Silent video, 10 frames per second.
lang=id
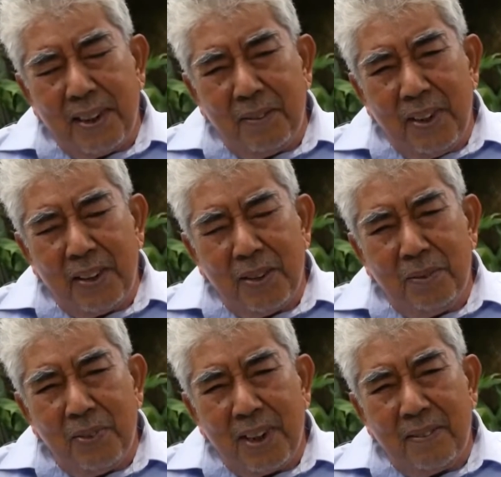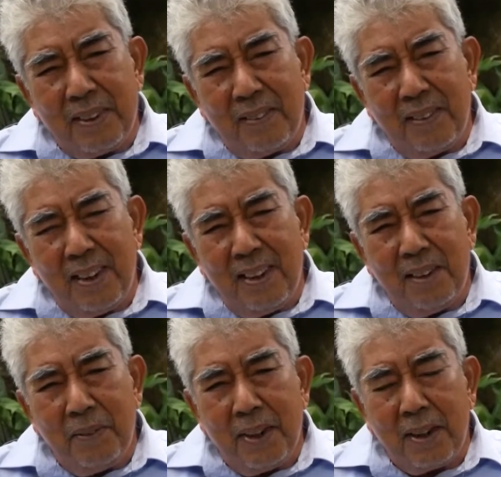Assalamualaikum warahmatullahi
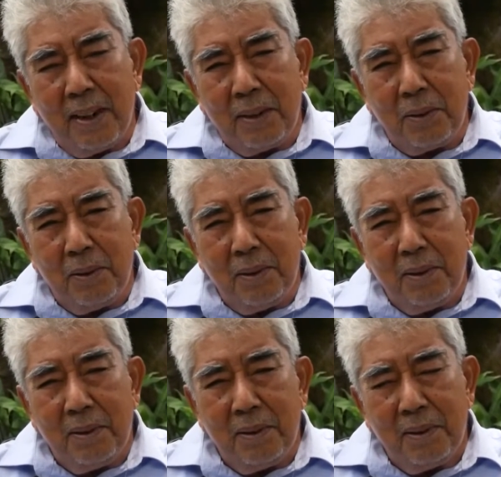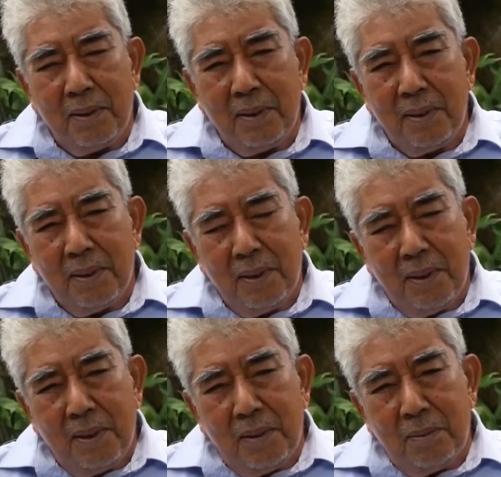wabarakatuh
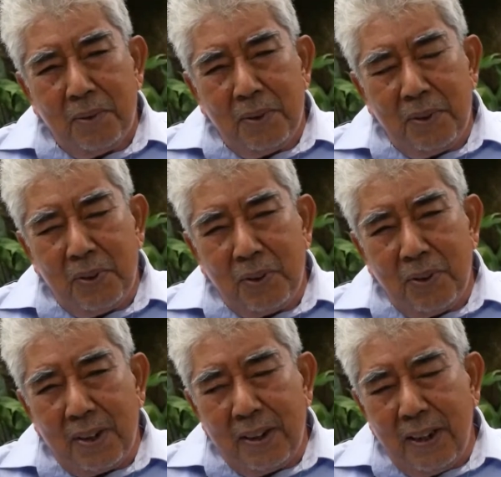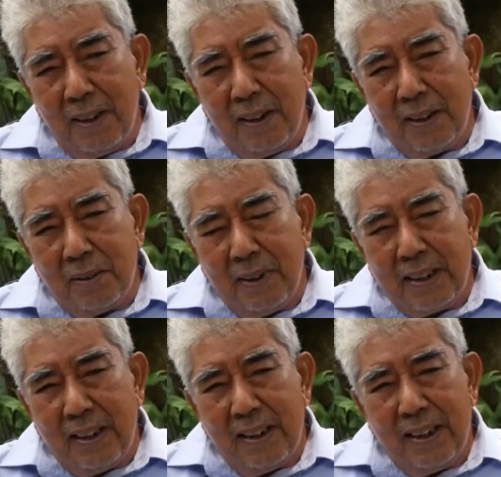Puji syukur kita Allah
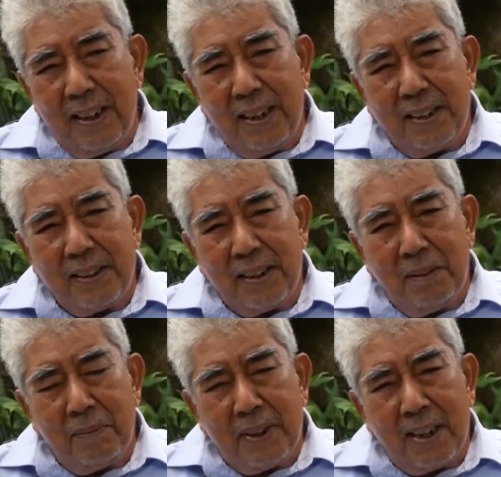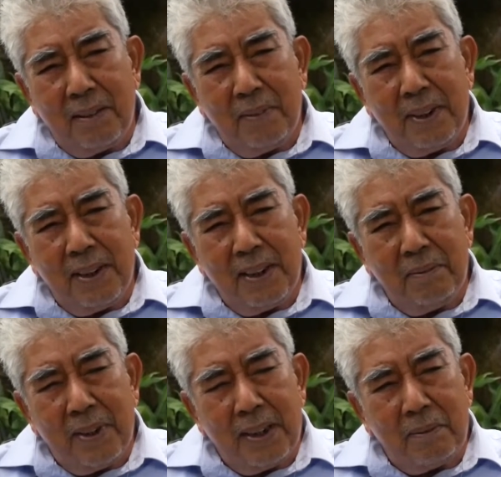SWT atas limpah rahmat dan
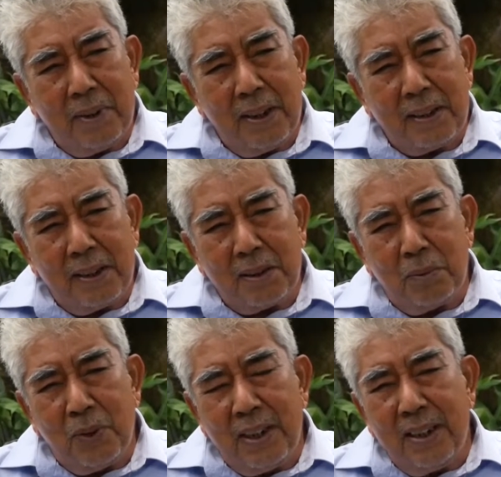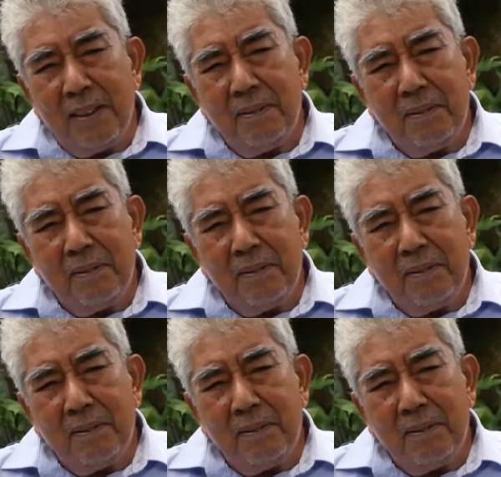imannya pada kita semua